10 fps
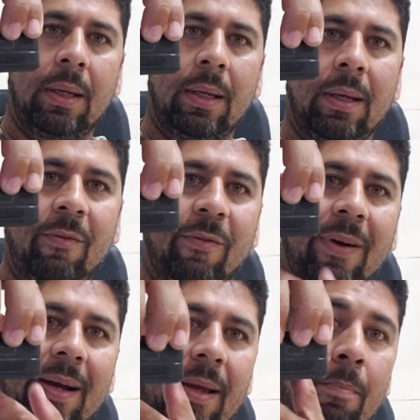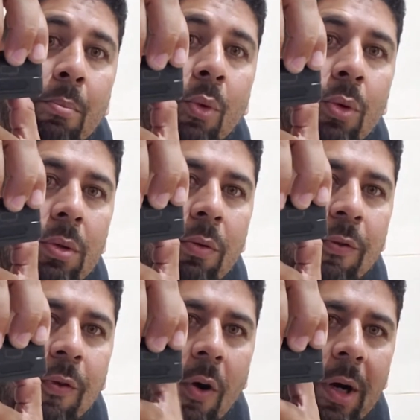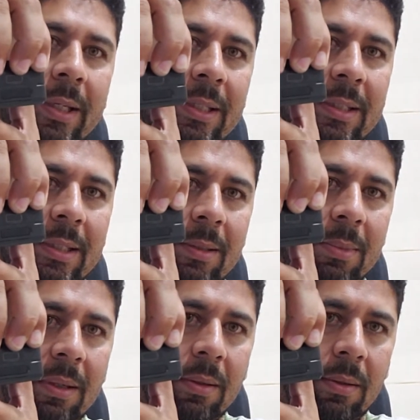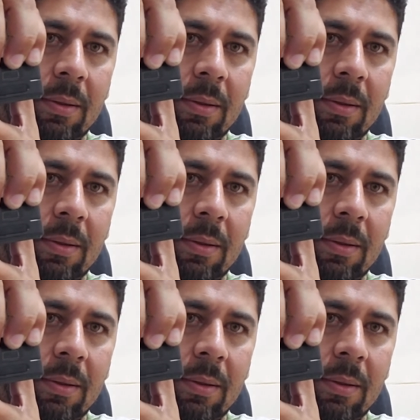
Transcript: ele vai, é muito forte esse imã,